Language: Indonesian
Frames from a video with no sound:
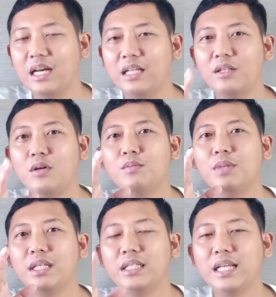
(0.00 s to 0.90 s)
atau
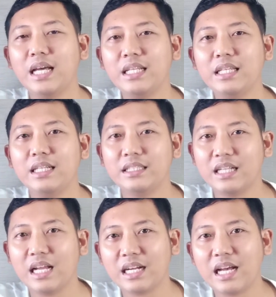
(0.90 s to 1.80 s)
menghindari
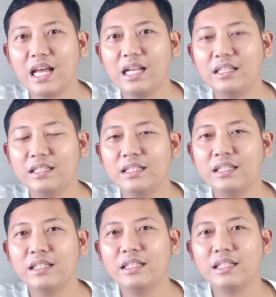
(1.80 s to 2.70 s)
kecelakaan
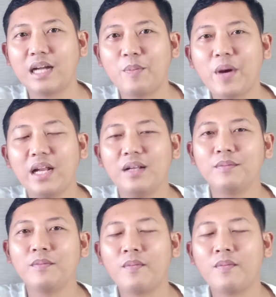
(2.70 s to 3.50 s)
kapal.